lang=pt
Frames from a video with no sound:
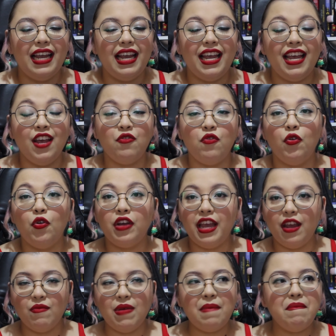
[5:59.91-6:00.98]
É, eu
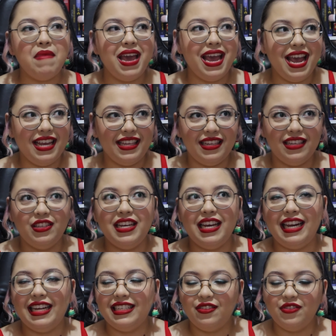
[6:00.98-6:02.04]
coloquei uma meta em
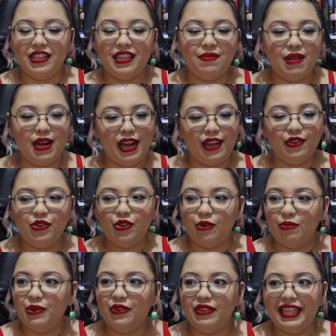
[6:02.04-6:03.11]
relação a trabalhar no
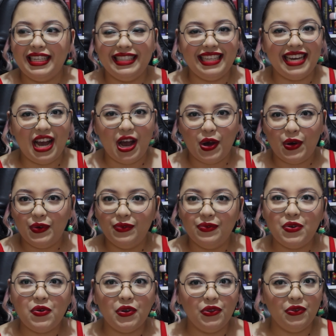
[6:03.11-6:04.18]
shopping no
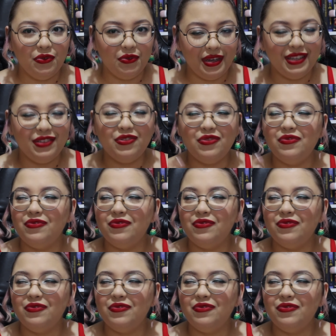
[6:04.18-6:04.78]
Natal, quando isso